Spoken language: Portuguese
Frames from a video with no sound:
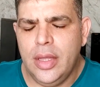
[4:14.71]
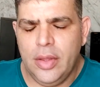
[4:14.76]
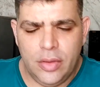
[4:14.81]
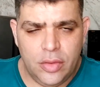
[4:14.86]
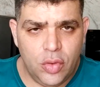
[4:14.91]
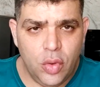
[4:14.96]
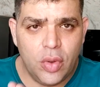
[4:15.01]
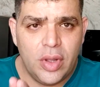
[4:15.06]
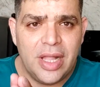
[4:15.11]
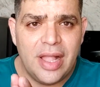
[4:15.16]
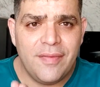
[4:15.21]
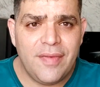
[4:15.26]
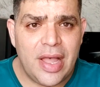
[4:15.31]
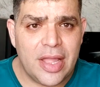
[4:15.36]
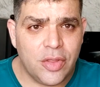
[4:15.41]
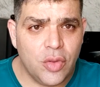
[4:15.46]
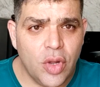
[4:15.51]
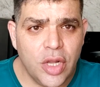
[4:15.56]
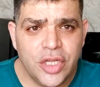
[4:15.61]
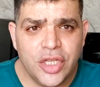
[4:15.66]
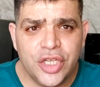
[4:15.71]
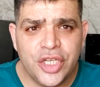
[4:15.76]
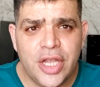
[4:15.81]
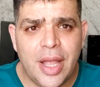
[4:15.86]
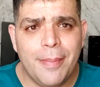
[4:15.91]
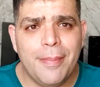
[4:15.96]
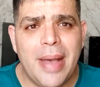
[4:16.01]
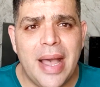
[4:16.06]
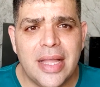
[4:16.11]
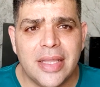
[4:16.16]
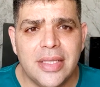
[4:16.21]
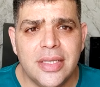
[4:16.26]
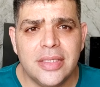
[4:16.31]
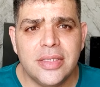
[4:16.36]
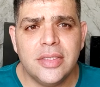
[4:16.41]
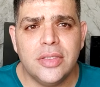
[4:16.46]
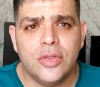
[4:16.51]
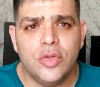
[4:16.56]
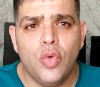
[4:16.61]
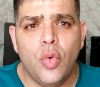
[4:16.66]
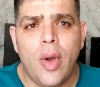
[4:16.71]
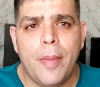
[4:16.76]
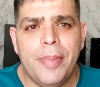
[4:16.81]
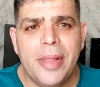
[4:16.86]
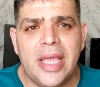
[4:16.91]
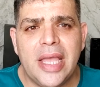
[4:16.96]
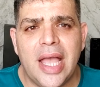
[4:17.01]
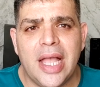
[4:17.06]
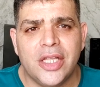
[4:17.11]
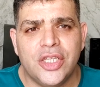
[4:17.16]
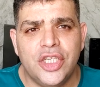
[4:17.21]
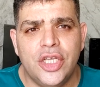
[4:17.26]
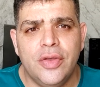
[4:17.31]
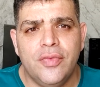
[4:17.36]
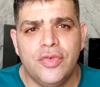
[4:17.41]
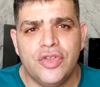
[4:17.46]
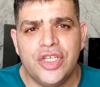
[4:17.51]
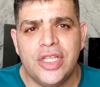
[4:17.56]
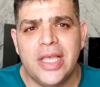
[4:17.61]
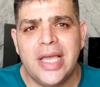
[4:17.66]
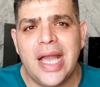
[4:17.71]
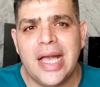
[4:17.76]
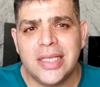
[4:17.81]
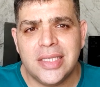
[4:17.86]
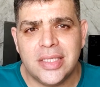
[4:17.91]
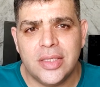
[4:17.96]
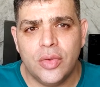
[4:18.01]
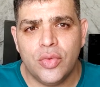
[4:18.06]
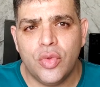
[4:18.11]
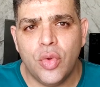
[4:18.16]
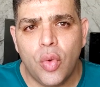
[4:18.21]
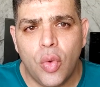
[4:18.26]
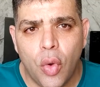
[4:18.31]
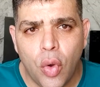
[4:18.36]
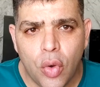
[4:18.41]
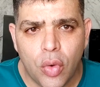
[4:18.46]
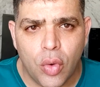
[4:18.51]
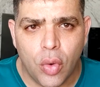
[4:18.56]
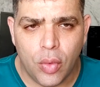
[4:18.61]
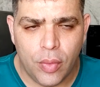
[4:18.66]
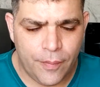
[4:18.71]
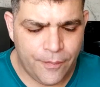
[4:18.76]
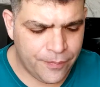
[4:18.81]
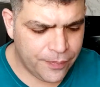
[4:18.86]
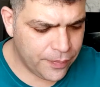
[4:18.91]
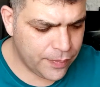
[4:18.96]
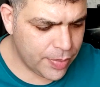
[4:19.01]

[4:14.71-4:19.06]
do gravador de chamadas no aplicativo de ligação do Google.